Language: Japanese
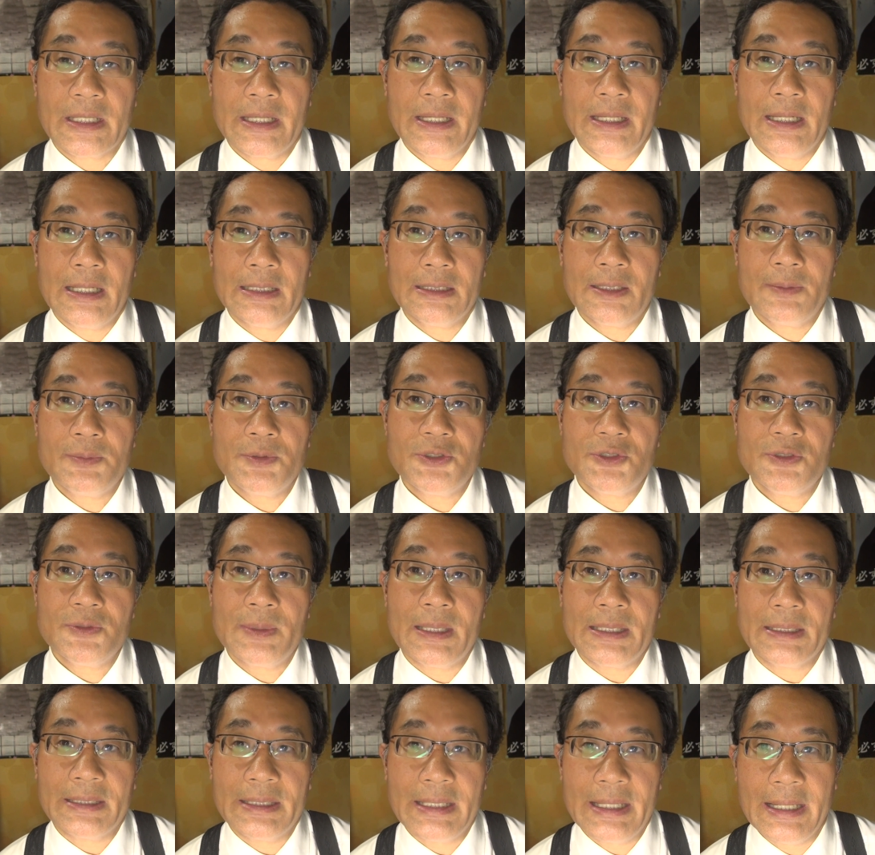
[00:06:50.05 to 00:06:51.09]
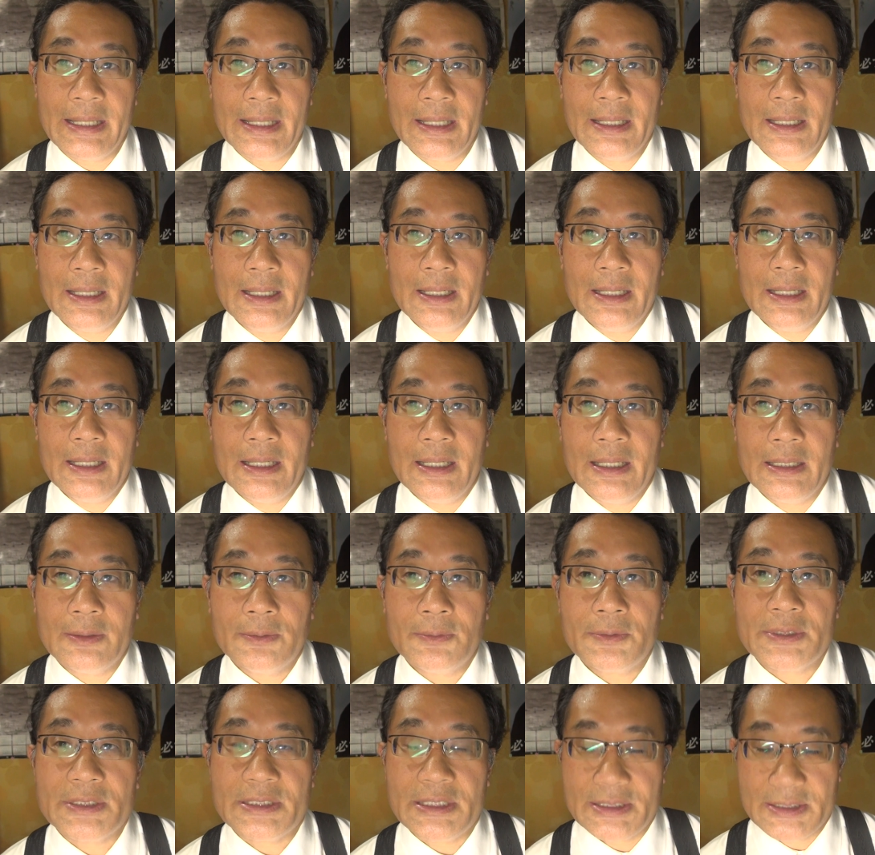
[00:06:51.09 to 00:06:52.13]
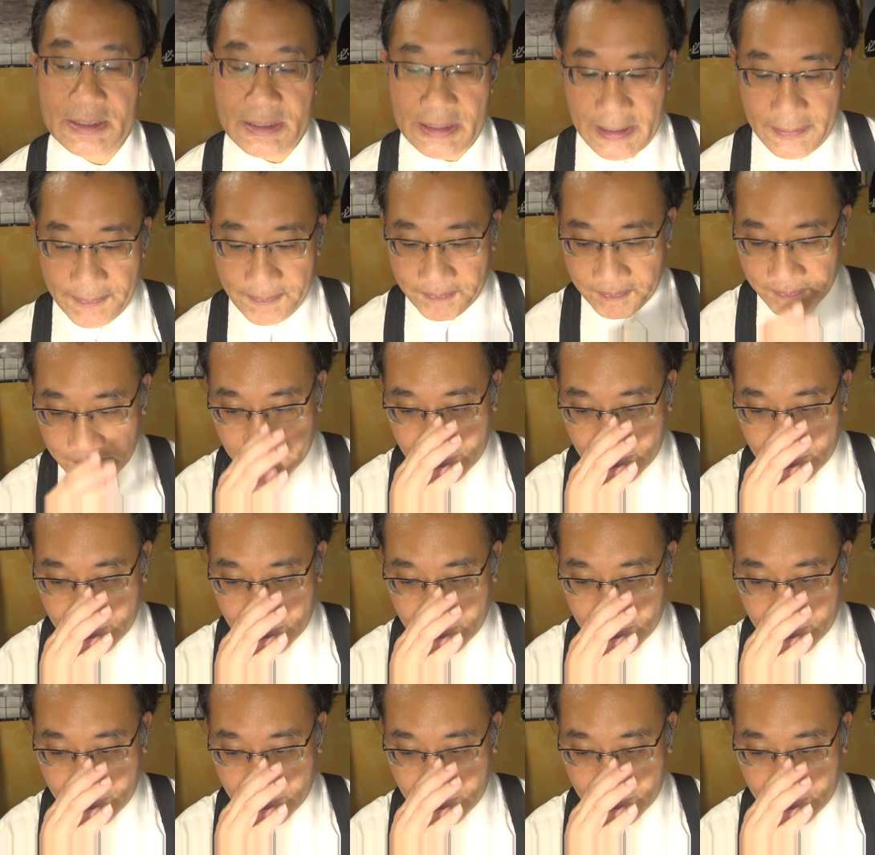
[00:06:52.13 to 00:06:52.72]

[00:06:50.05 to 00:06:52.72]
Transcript: え麻布十番で、え当時ですね